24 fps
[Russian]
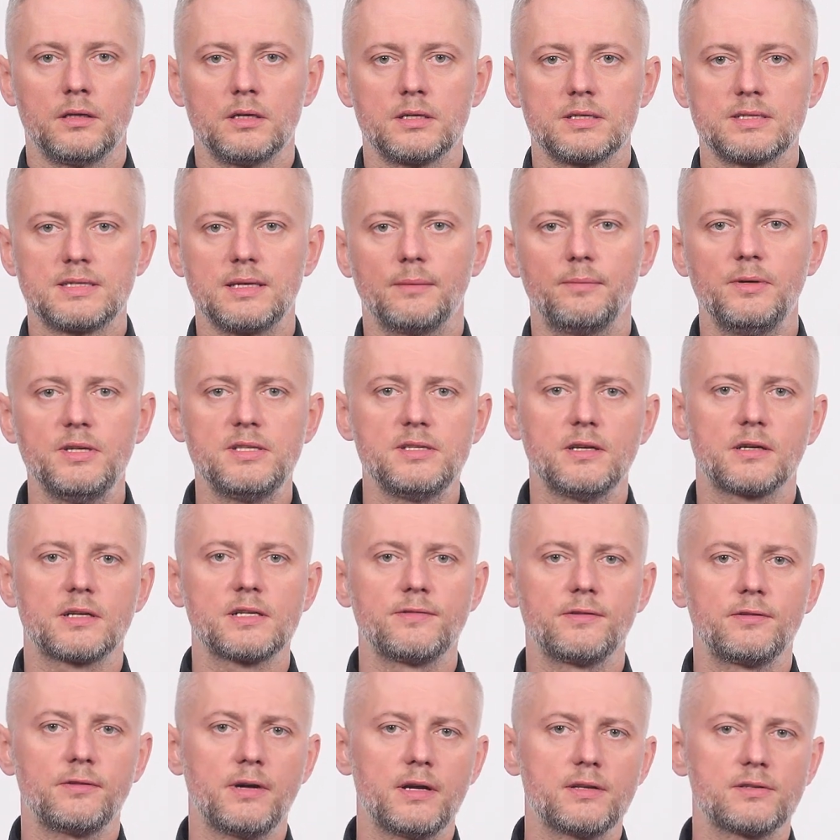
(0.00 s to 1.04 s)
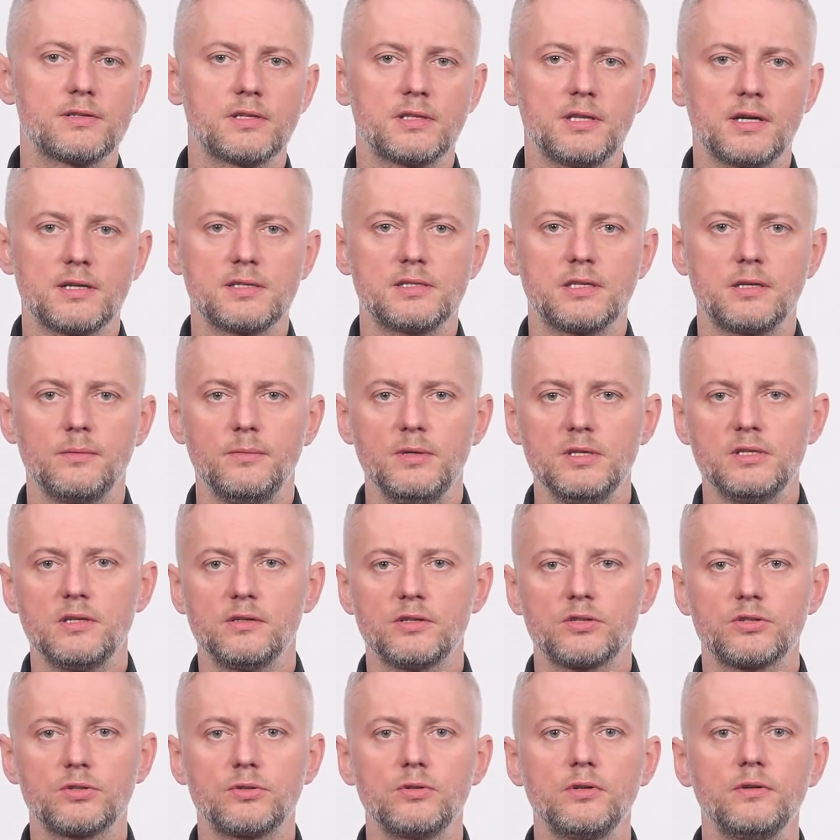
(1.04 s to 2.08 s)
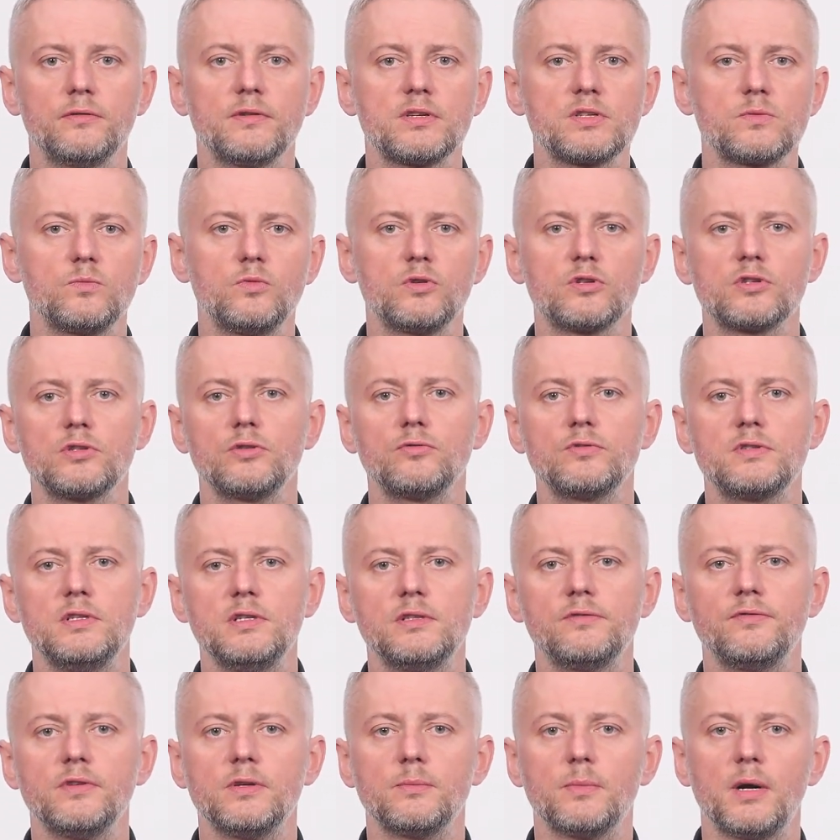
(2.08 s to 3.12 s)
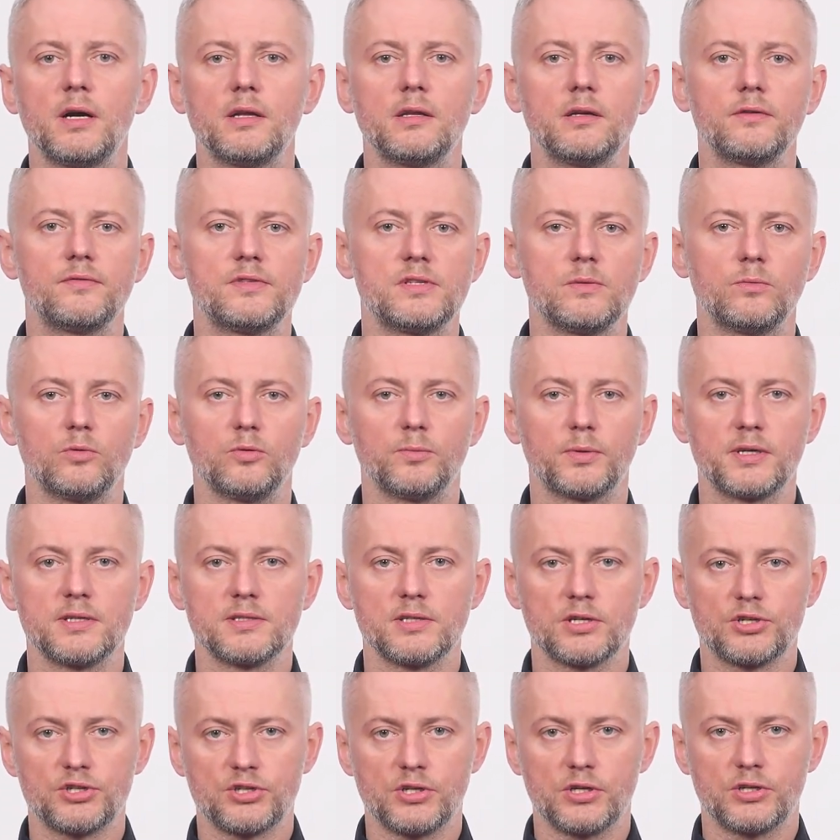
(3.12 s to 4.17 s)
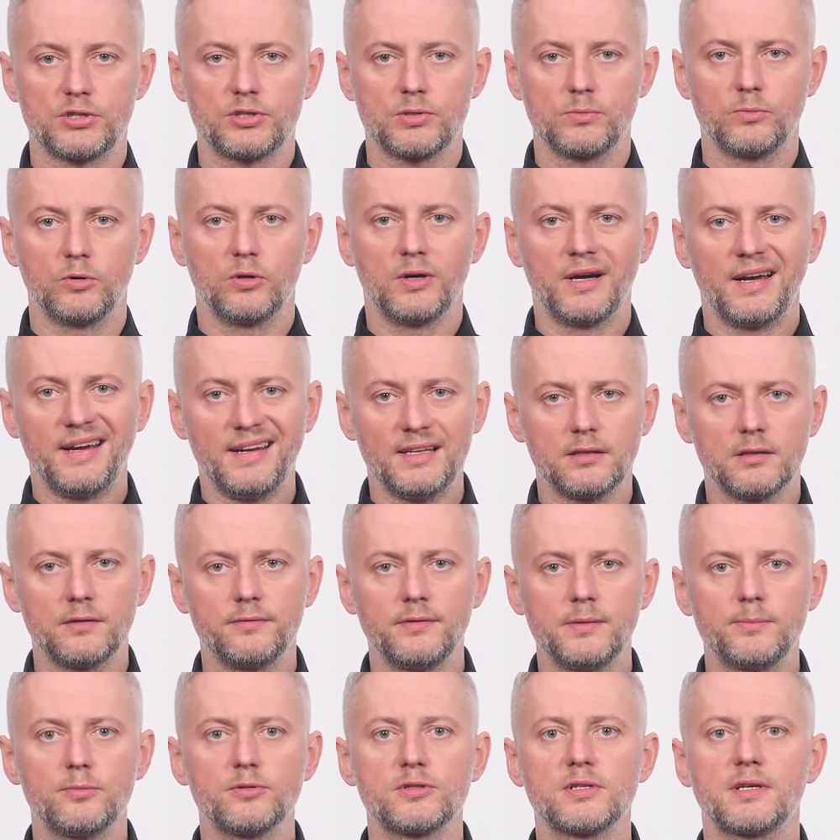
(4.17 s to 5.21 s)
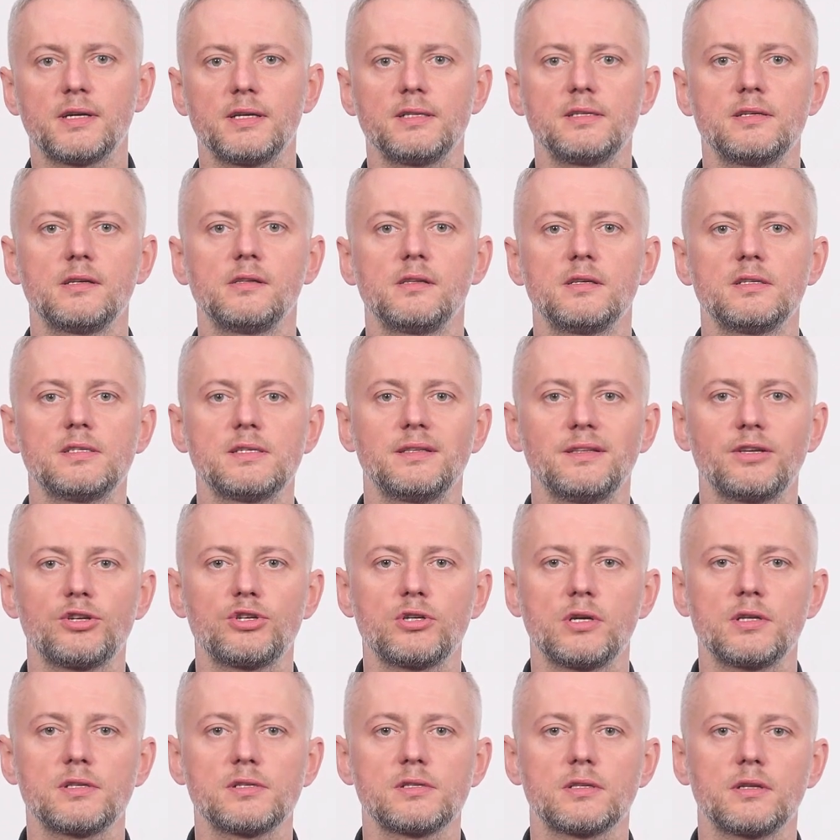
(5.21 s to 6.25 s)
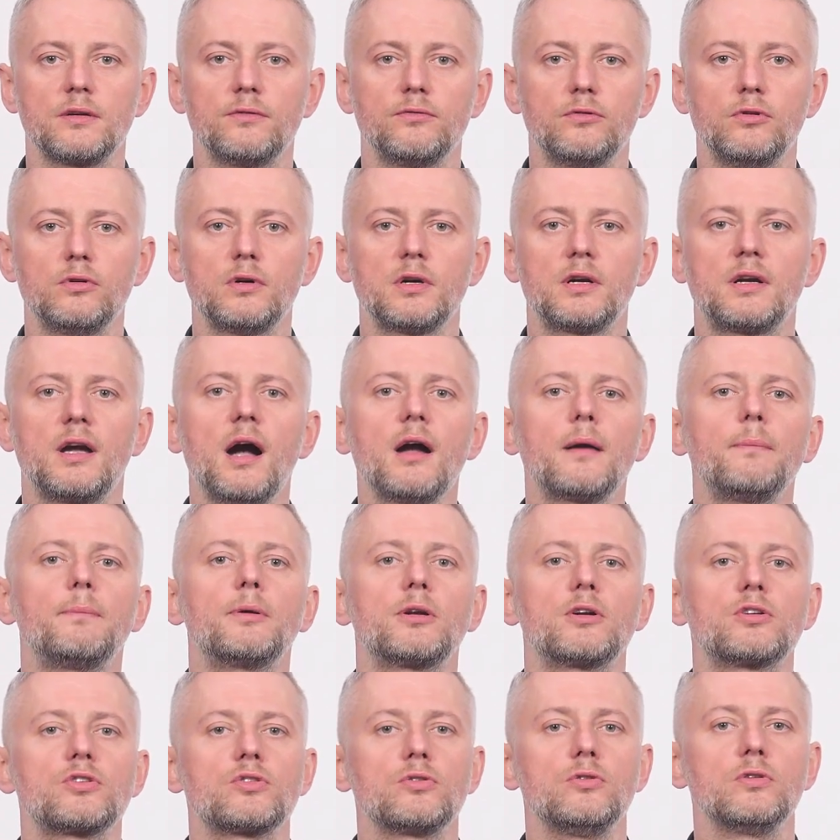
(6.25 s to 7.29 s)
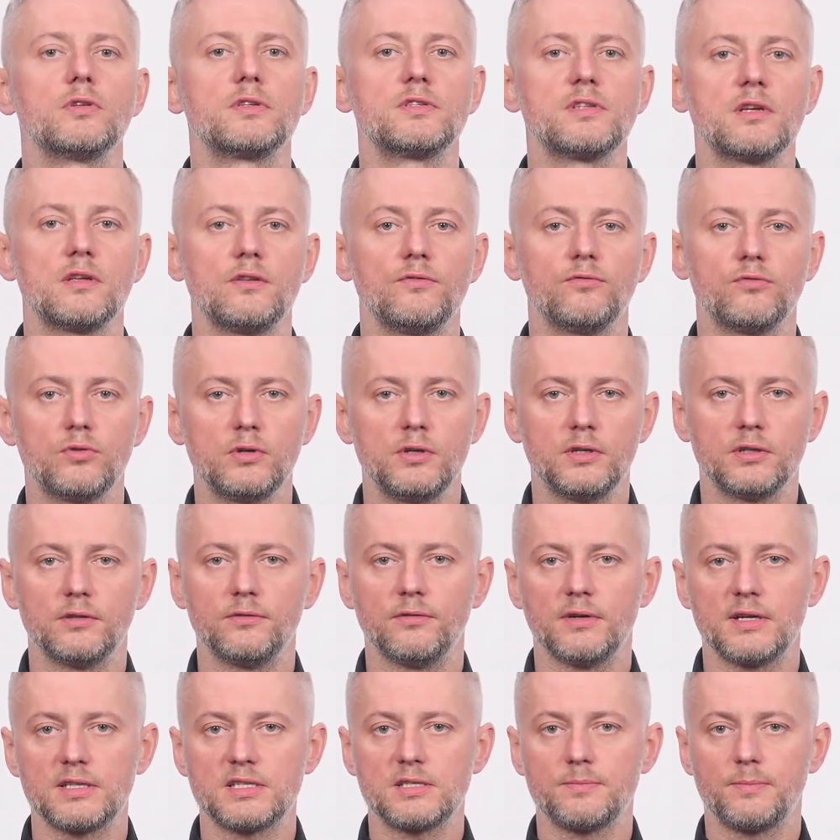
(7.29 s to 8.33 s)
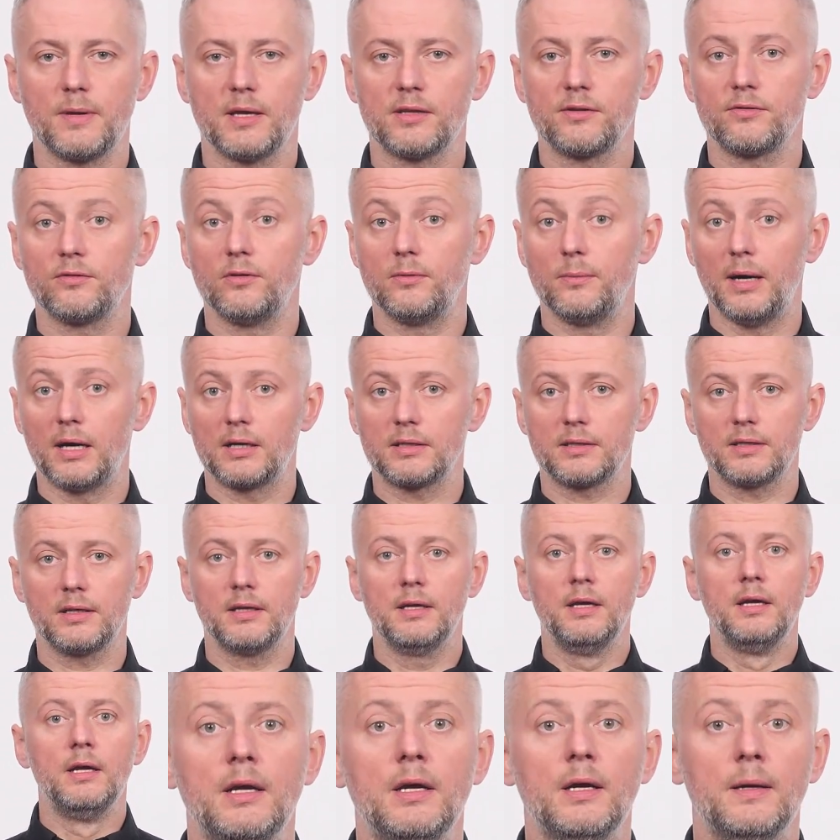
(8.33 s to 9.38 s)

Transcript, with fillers: События развиваются так стремительно, что невозможно уделить внимание всему произошедшему. Этот выпуск хотелось начать с того, как прошел День воли 25 марта.